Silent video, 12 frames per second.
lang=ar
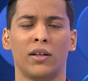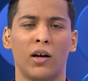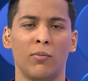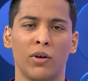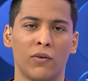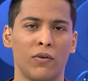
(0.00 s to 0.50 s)

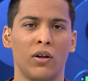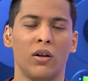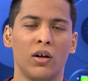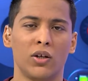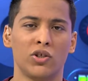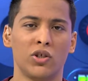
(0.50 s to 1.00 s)
خبير في
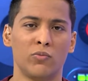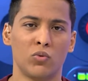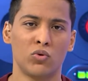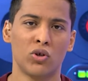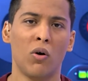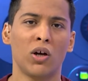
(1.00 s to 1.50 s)
الشيبس
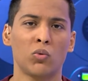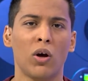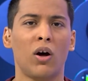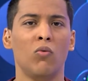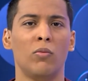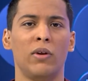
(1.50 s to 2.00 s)
وجوه
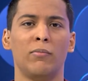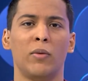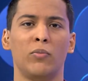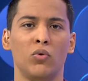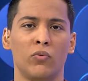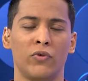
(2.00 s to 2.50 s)
اتوقع هو لما
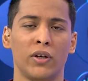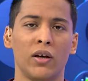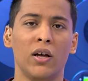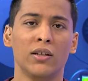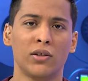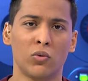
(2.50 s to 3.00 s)
بدو في
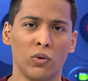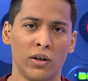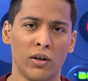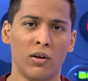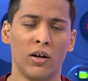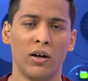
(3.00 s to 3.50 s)
تطوير
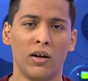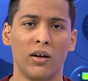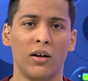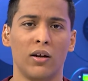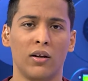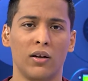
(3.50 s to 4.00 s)

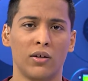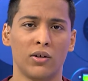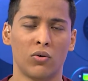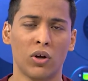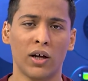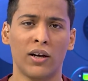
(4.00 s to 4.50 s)

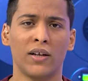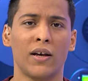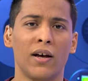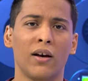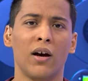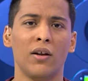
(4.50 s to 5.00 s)
الرقاقات
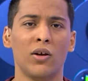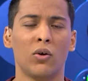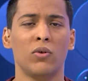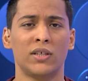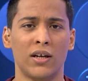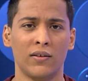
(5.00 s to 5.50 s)
هيا قال لنا
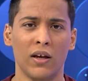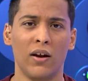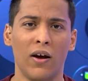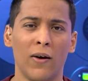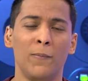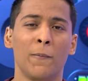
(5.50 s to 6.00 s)
كل سنتين
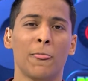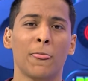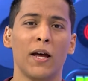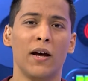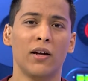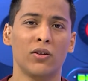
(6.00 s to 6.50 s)
ح
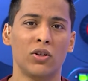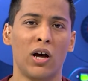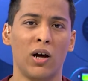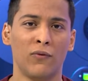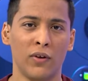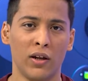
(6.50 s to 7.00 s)
آه،
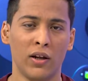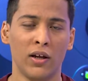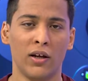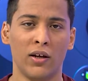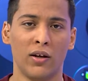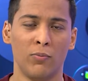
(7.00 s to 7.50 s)
تتضاعف
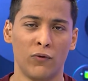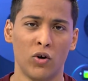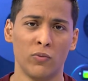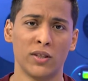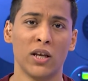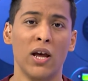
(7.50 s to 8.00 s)

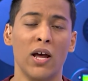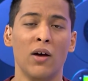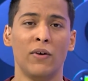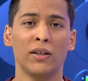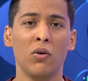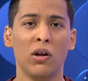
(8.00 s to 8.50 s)
البرفورمانس
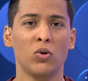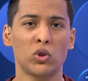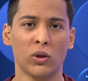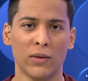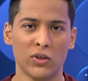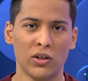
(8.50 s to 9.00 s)
فتو لما
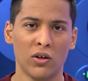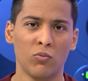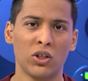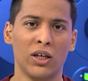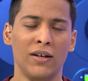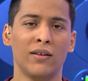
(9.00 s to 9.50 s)
نوصل 5
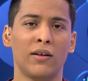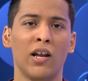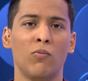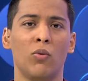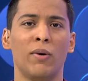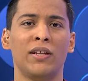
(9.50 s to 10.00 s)
نانومتر احنا
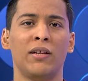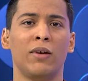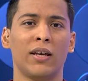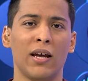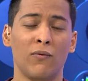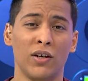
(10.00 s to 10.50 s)
نتكلم بدل ما
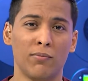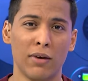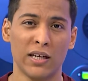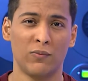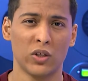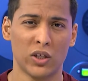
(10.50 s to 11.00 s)
كان فيه
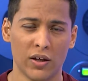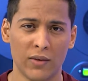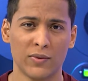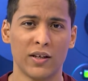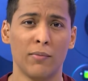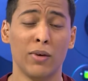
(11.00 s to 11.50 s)

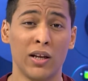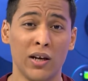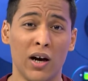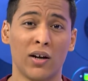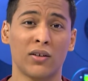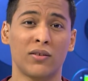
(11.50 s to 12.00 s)
8.5
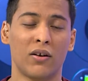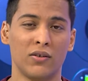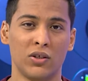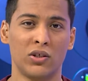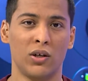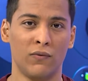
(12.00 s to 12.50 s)
مليار
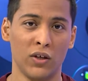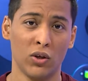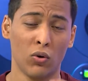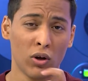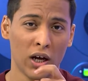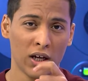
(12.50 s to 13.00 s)
ترانزستور في
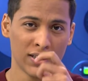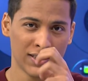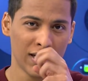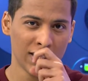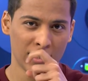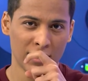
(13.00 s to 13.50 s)
رقاقه
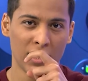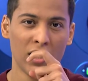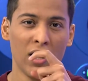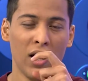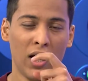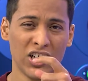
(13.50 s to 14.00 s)
صغيره زي
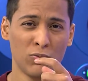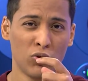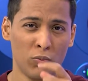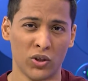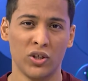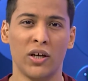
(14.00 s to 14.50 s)
حجم
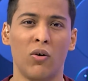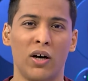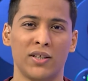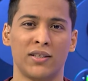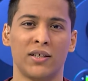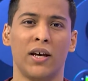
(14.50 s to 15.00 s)
ربع جنيه او حاجه زي